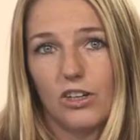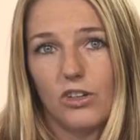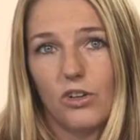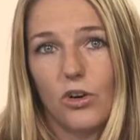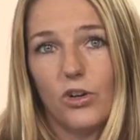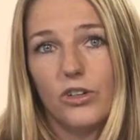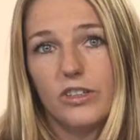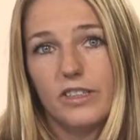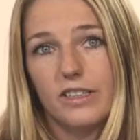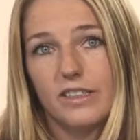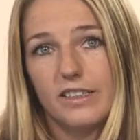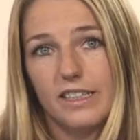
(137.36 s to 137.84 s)

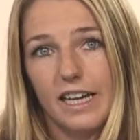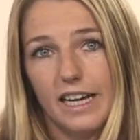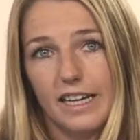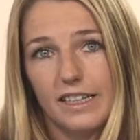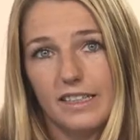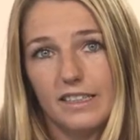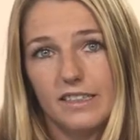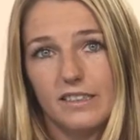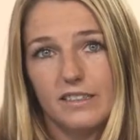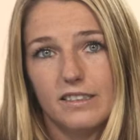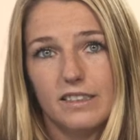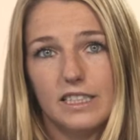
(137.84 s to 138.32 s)
konnte
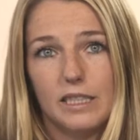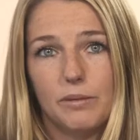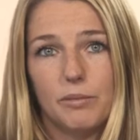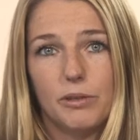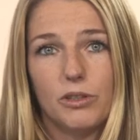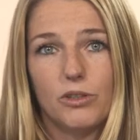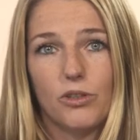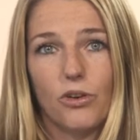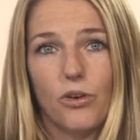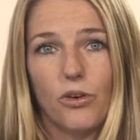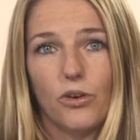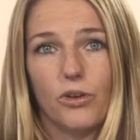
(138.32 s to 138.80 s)
dann die
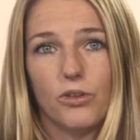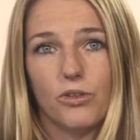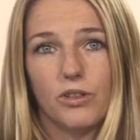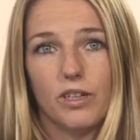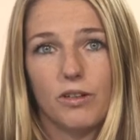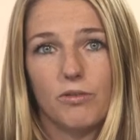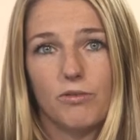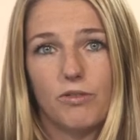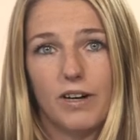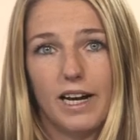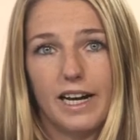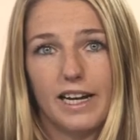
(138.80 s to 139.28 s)
Betreuung
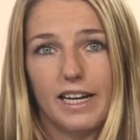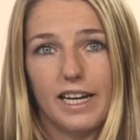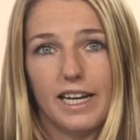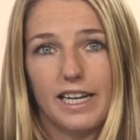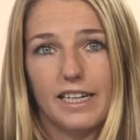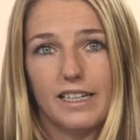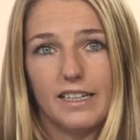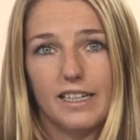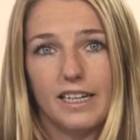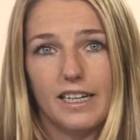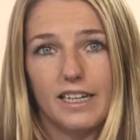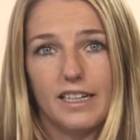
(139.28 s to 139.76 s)
der
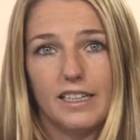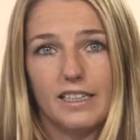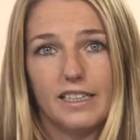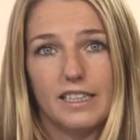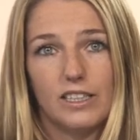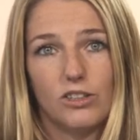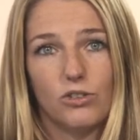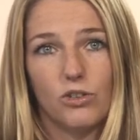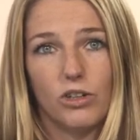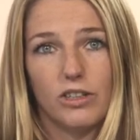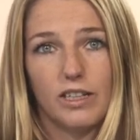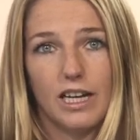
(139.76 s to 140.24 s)
Fachhändler
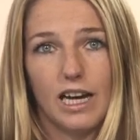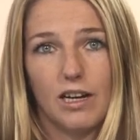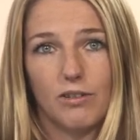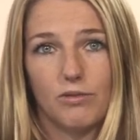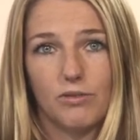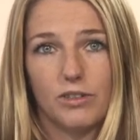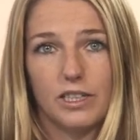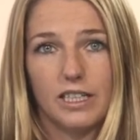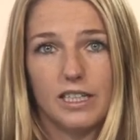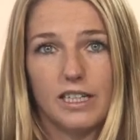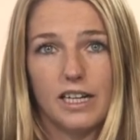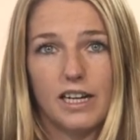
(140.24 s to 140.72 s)
in
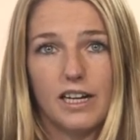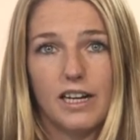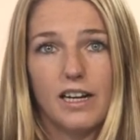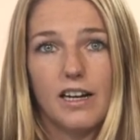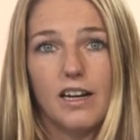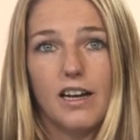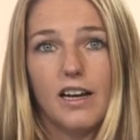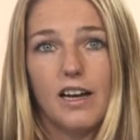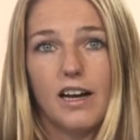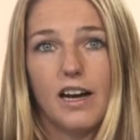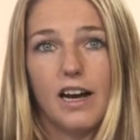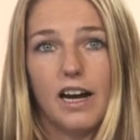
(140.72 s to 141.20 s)
Nordafrika
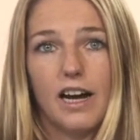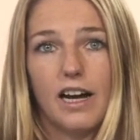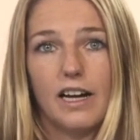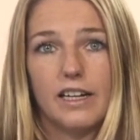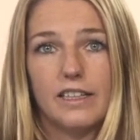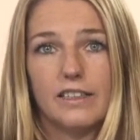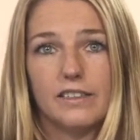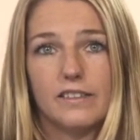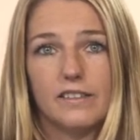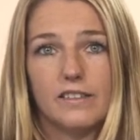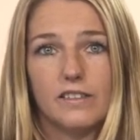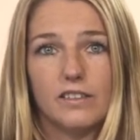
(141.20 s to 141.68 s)

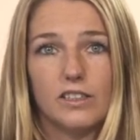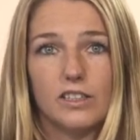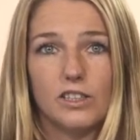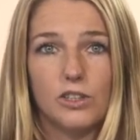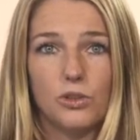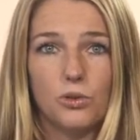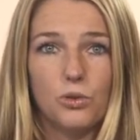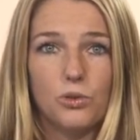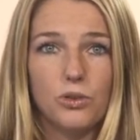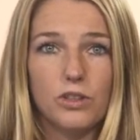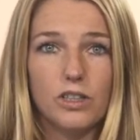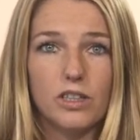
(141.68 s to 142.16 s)
als
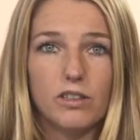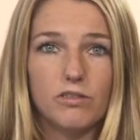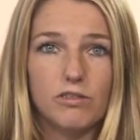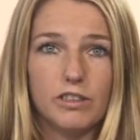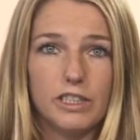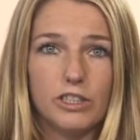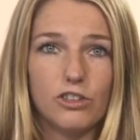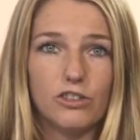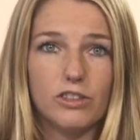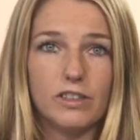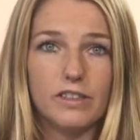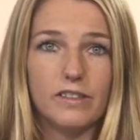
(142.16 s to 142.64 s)
Junior
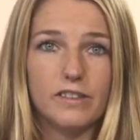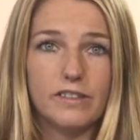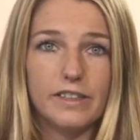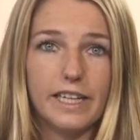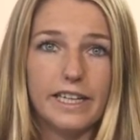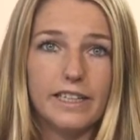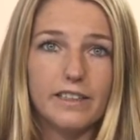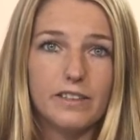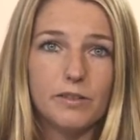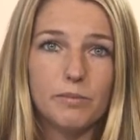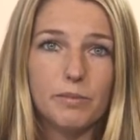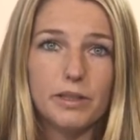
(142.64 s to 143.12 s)
Regional
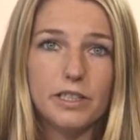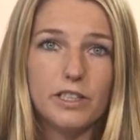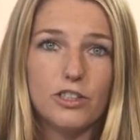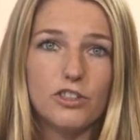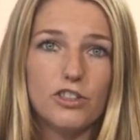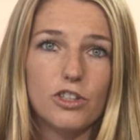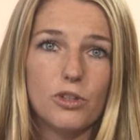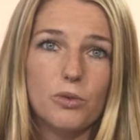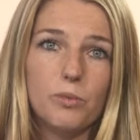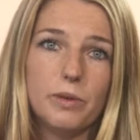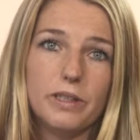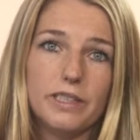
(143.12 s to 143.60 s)
Sales
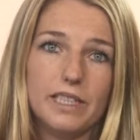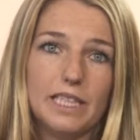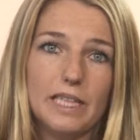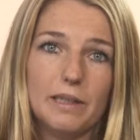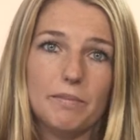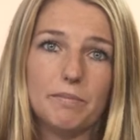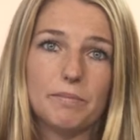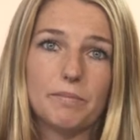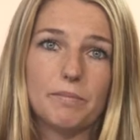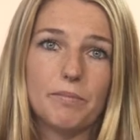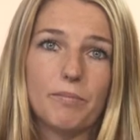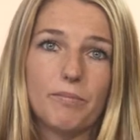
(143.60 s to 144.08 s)
Manager
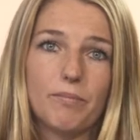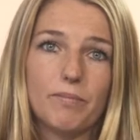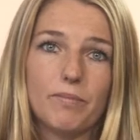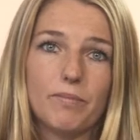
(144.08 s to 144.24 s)
übernehmen.